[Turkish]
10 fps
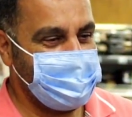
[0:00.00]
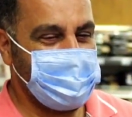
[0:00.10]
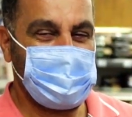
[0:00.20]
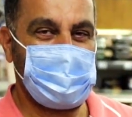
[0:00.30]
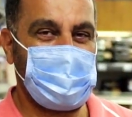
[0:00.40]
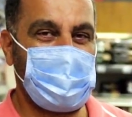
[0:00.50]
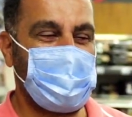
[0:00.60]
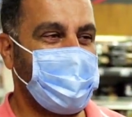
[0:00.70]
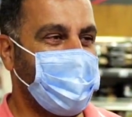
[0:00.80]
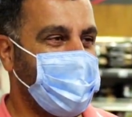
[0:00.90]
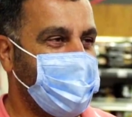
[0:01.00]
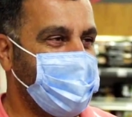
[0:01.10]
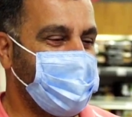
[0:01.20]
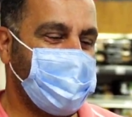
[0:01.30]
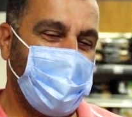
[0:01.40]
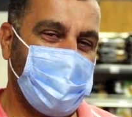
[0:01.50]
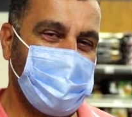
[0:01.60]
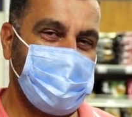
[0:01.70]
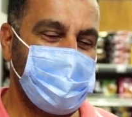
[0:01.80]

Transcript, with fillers: Doğru yanıtı verin ondan sonra. Tamam.